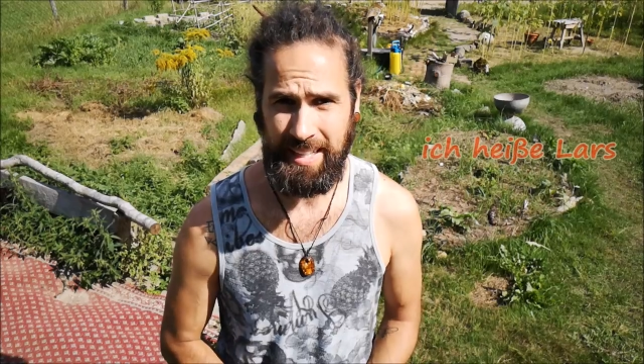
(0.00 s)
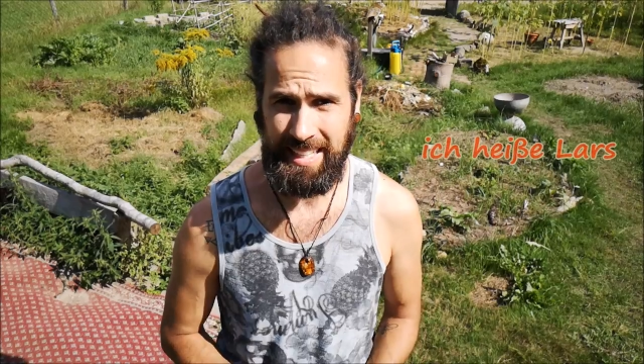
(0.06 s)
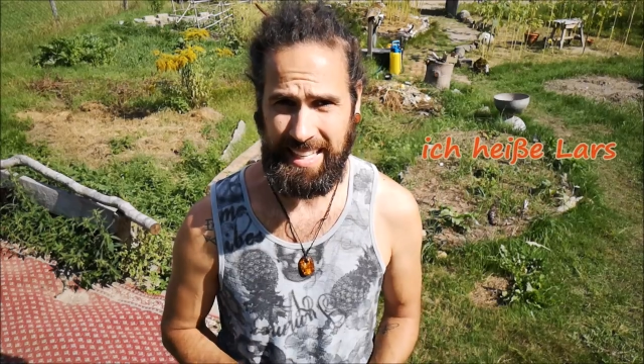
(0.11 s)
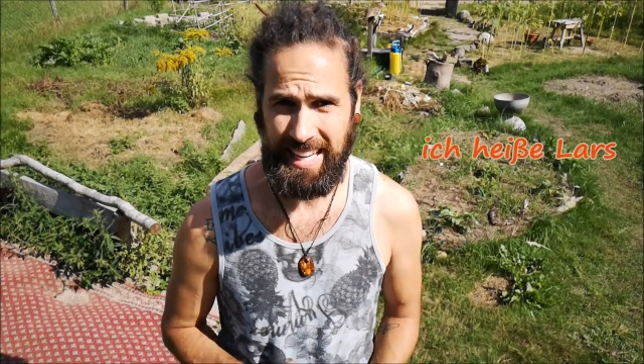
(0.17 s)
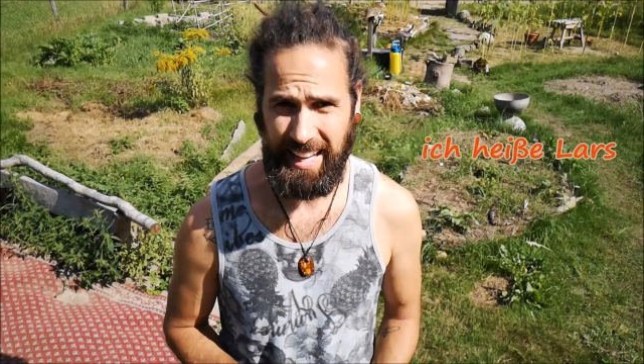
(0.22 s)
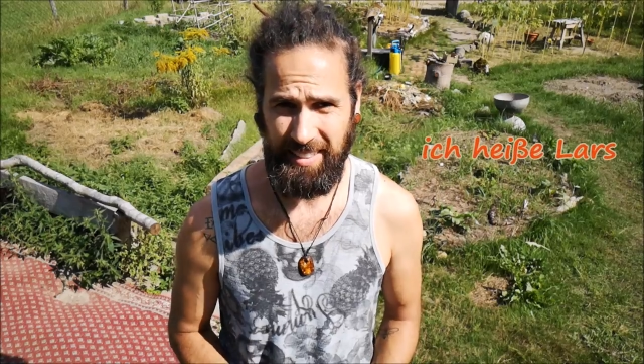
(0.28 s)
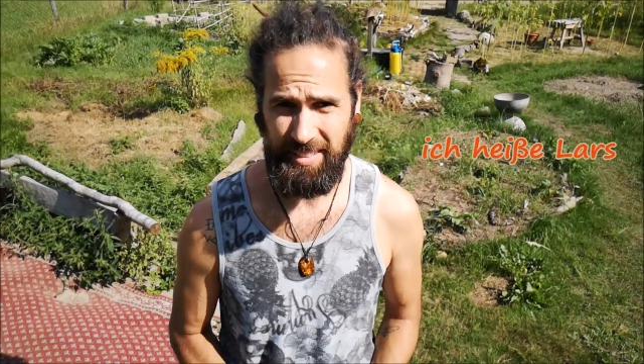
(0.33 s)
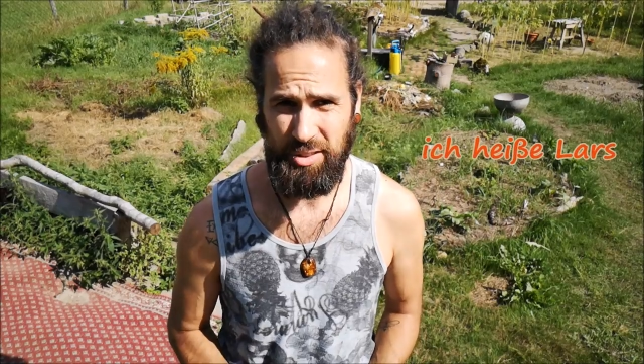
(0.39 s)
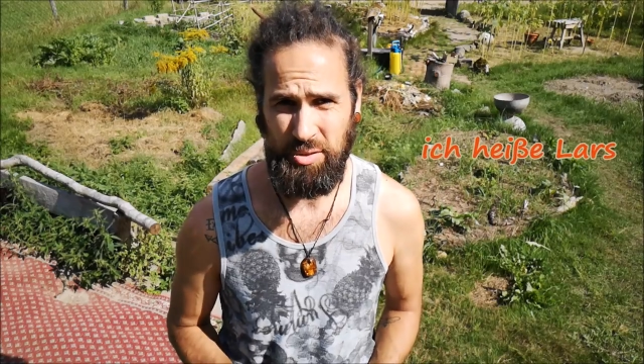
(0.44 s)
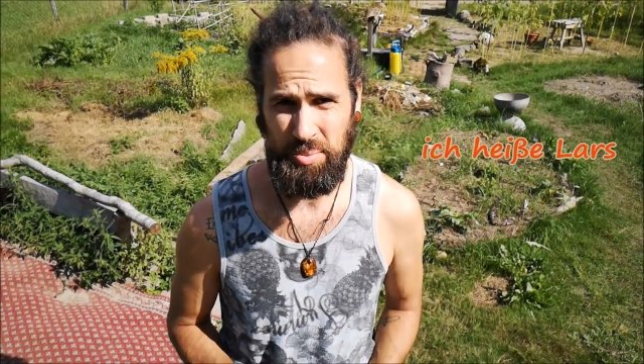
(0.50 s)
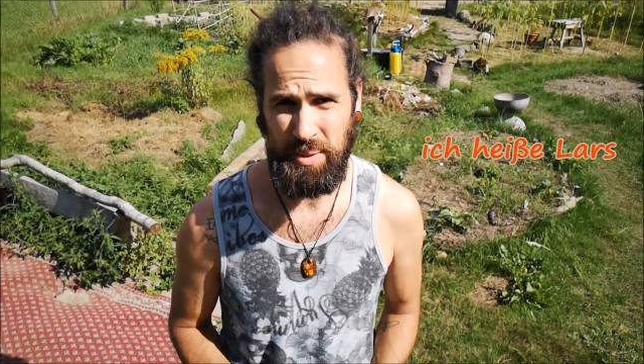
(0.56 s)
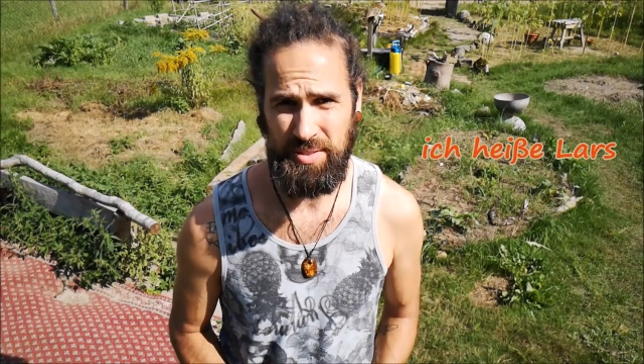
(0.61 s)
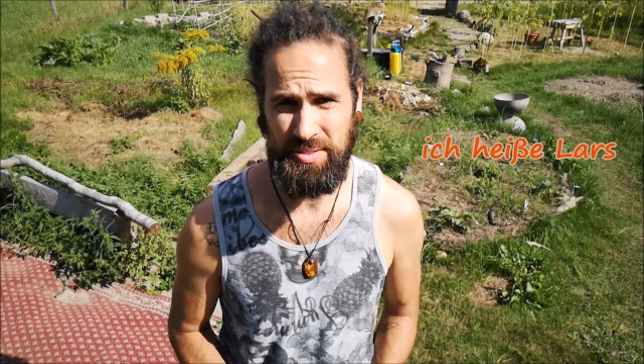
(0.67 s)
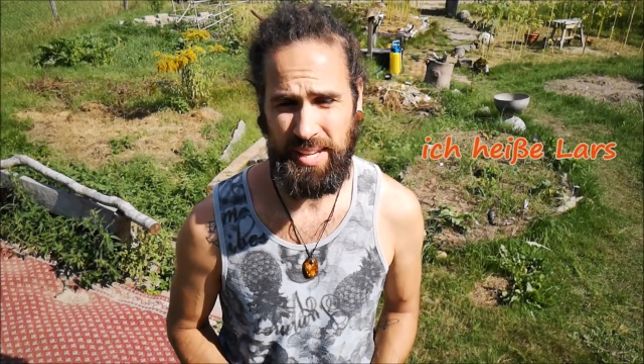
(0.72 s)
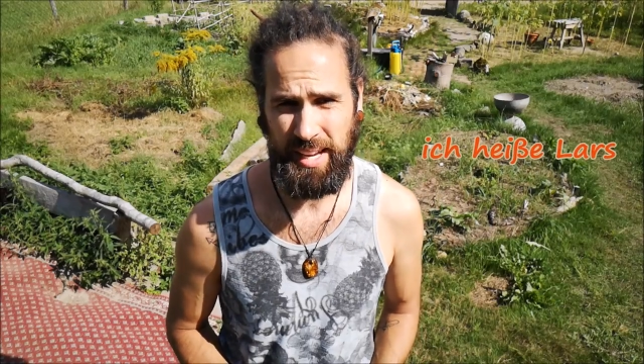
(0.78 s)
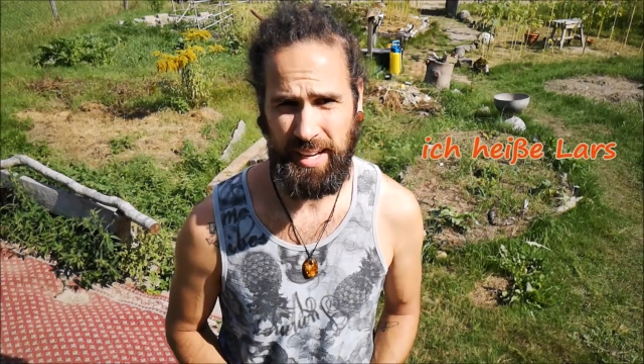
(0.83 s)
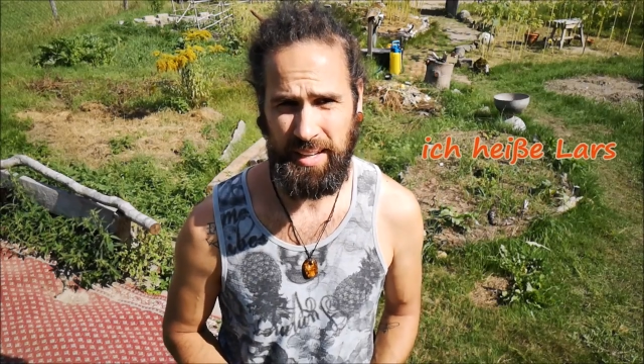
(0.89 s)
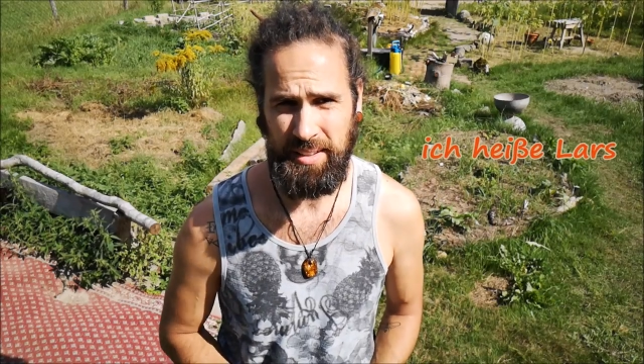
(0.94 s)
ein ganz
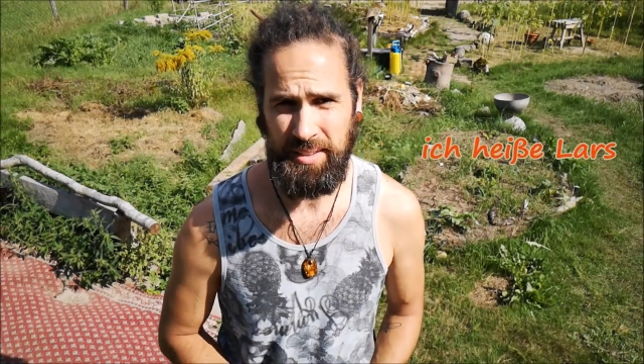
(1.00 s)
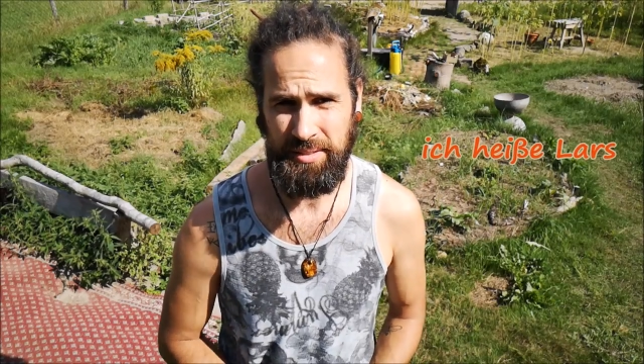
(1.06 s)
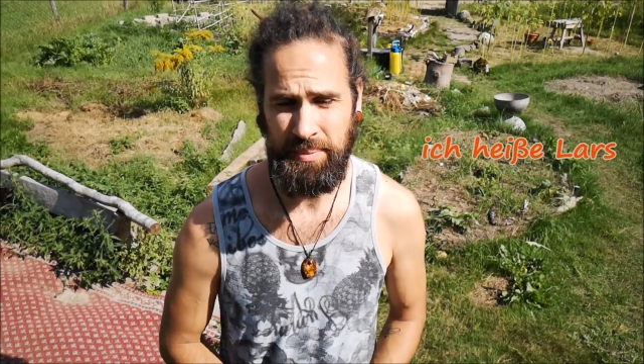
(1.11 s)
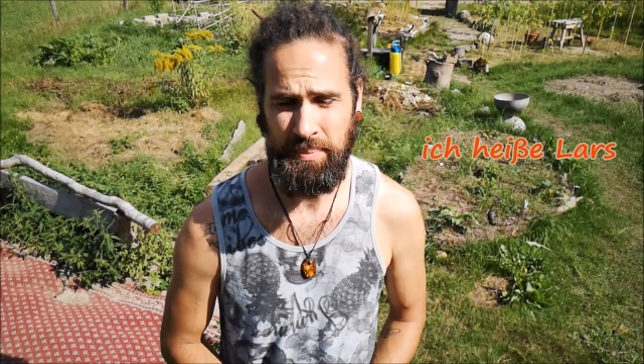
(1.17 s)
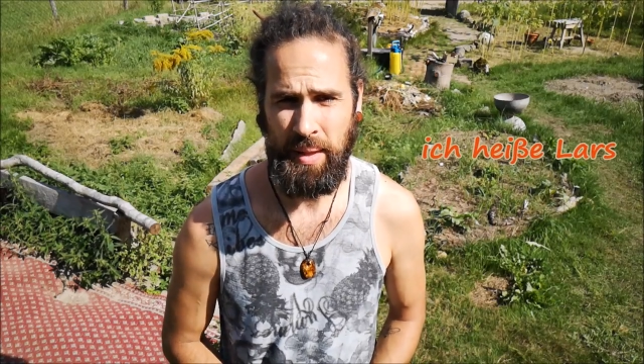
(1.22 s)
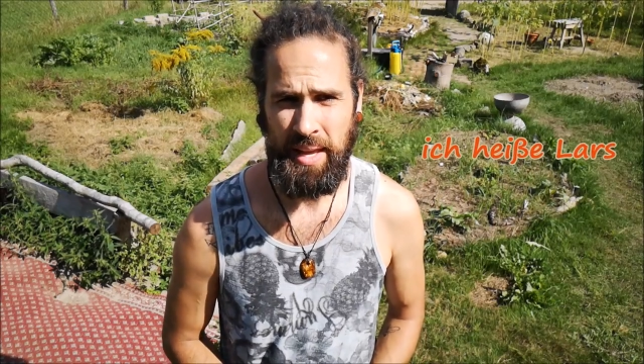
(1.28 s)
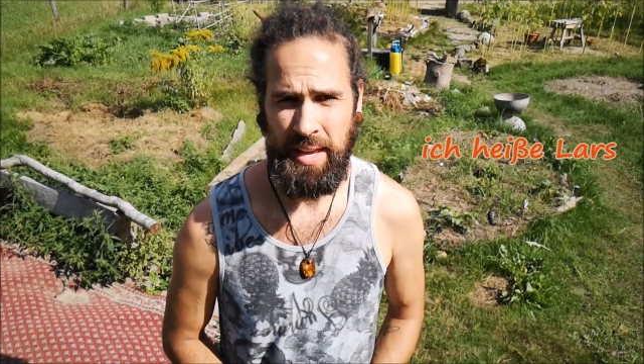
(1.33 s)
spezielles.